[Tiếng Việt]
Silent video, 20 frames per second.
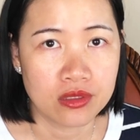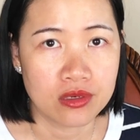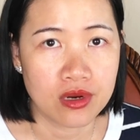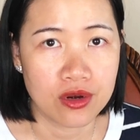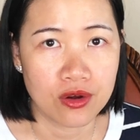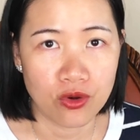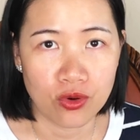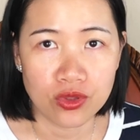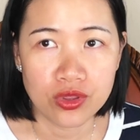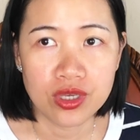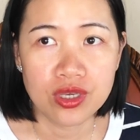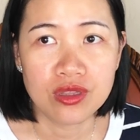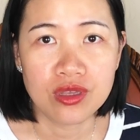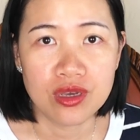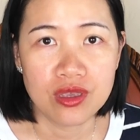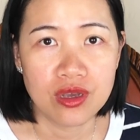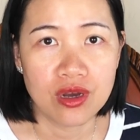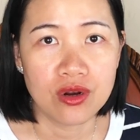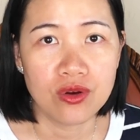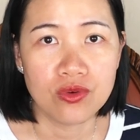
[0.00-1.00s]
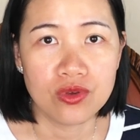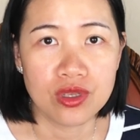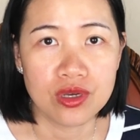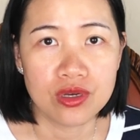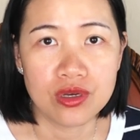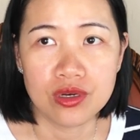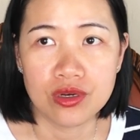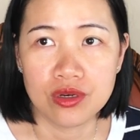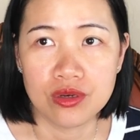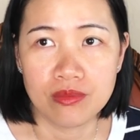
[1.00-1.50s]
là nổi tiếng thế giới luôn
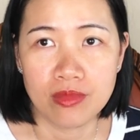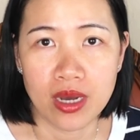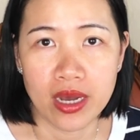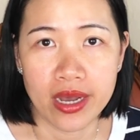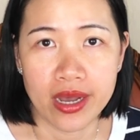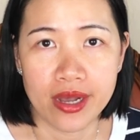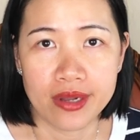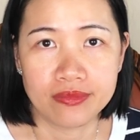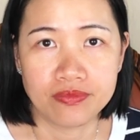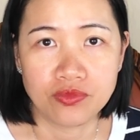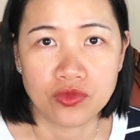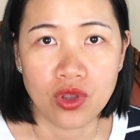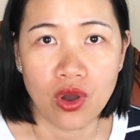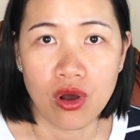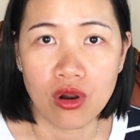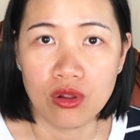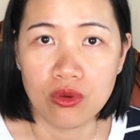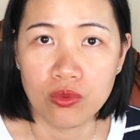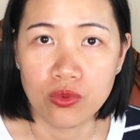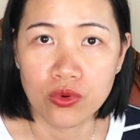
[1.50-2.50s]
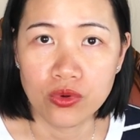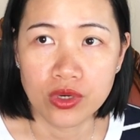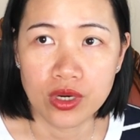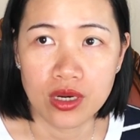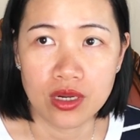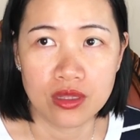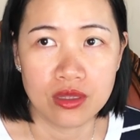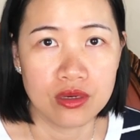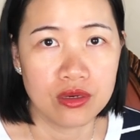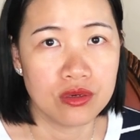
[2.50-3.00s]
những người mà Hollywood
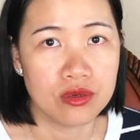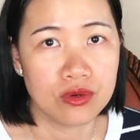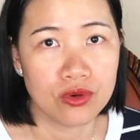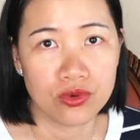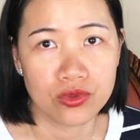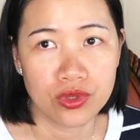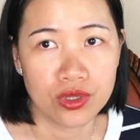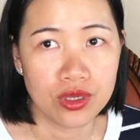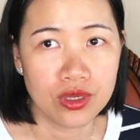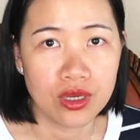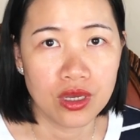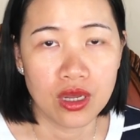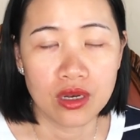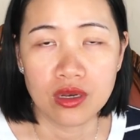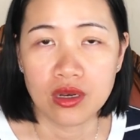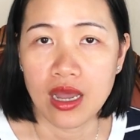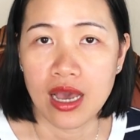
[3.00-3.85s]
hay là những người nổi tiếng á,